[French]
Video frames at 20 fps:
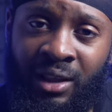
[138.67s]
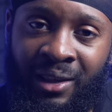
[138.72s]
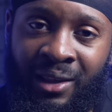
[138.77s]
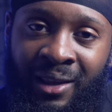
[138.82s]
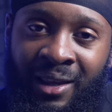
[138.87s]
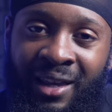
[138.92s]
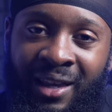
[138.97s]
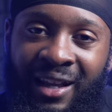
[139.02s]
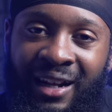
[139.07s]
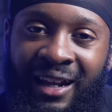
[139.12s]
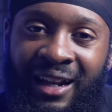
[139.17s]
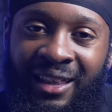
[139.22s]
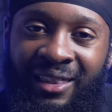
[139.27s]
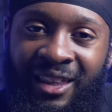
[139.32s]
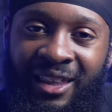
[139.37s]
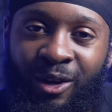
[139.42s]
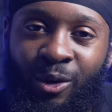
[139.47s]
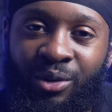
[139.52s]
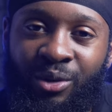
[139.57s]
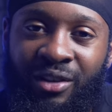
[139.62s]
Et la
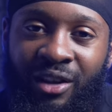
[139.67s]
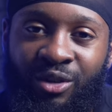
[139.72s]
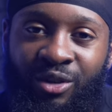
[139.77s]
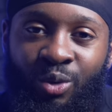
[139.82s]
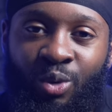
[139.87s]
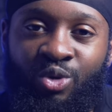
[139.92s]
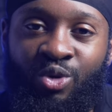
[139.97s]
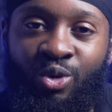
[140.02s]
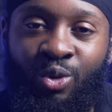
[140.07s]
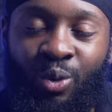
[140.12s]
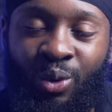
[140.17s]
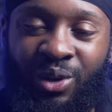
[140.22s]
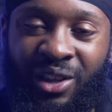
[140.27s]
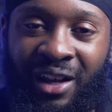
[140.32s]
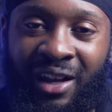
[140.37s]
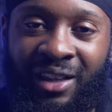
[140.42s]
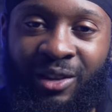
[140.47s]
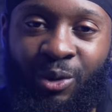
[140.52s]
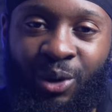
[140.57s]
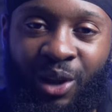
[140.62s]
négociation du
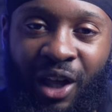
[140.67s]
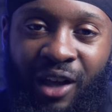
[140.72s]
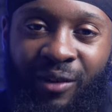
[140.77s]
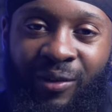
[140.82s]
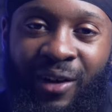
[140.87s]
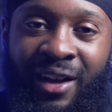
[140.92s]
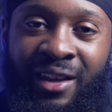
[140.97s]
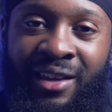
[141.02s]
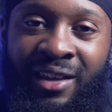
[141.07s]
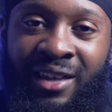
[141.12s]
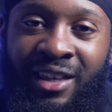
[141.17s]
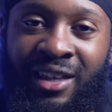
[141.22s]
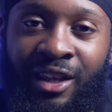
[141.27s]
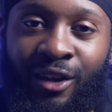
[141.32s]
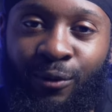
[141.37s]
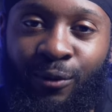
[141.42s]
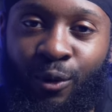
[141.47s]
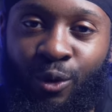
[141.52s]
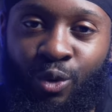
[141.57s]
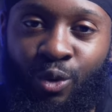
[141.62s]
contrat de travail
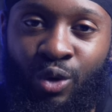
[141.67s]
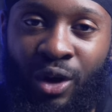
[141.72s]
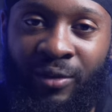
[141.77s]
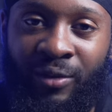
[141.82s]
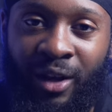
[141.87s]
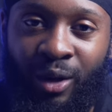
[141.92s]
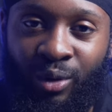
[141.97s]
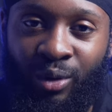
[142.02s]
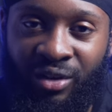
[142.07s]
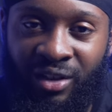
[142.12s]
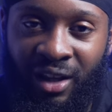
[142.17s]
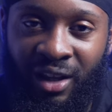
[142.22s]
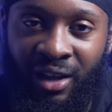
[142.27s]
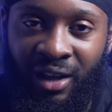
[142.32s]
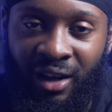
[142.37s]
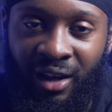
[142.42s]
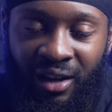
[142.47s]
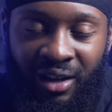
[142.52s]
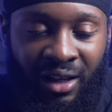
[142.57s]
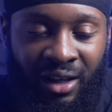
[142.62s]
est venue avec le
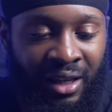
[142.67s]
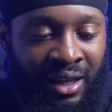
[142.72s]
salaire.